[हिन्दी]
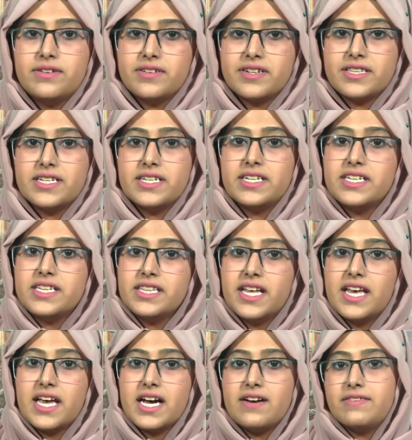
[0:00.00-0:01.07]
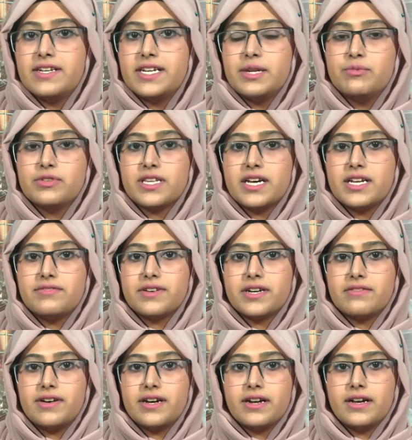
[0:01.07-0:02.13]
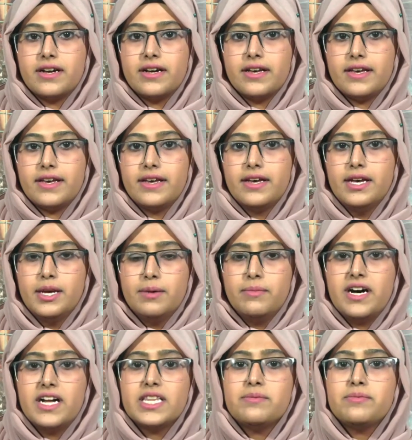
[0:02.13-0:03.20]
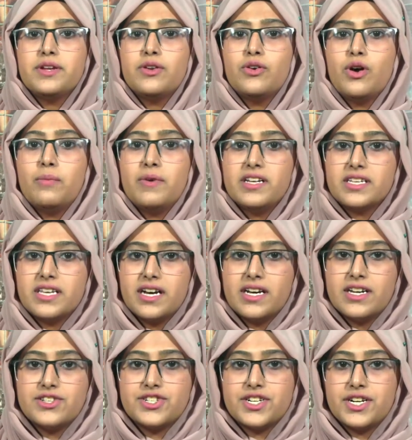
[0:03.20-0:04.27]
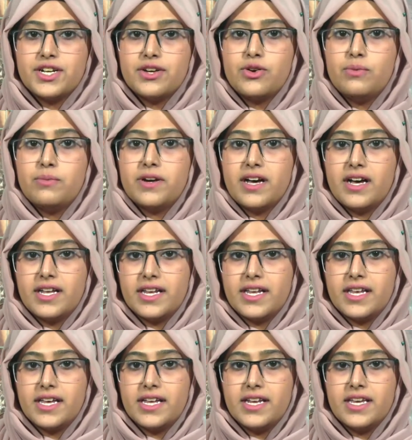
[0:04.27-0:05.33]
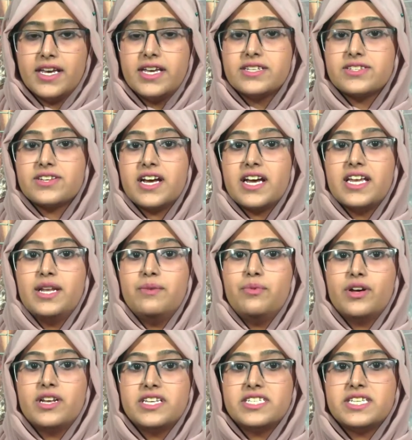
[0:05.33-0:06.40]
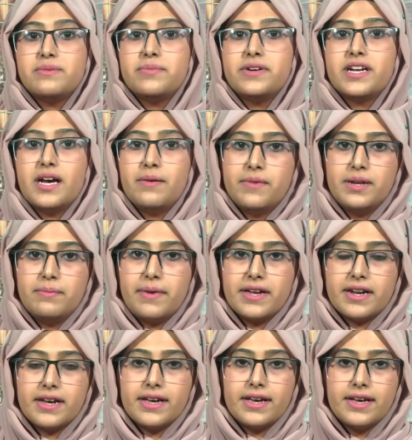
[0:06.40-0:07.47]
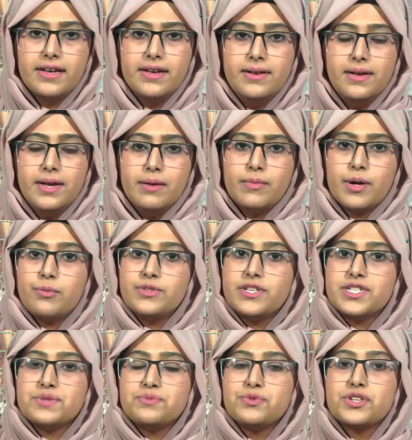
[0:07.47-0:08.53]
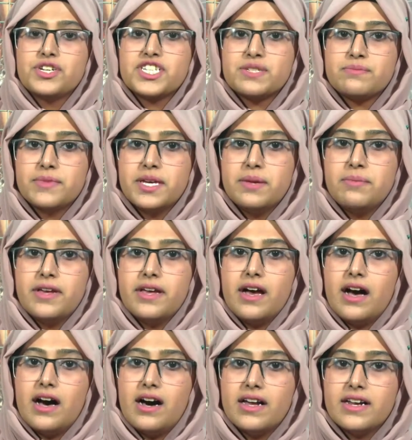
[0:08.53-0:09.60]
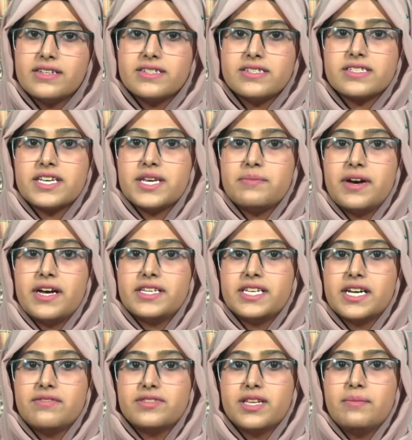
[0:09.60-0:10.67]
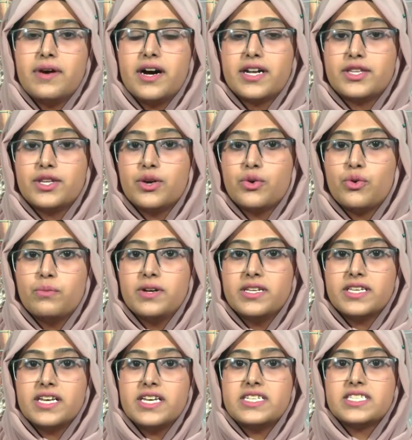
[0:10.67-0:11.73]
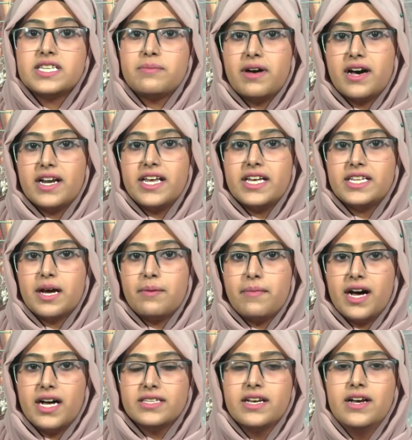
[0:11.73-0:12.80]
फ़वक्ता नित नए कवानीन मुतारफ़ करवा रहा है भारत अपने नौ आबादकार एजेंडे को बढ़ाने के लिए इसराइली पॉलिसी पर अमल पैरा है मकबूदा जम्मू कश्मीर में आर एस एस की हिमायत याफ्ता भारतीय हुकूमत के इस्तेमारी इकदाम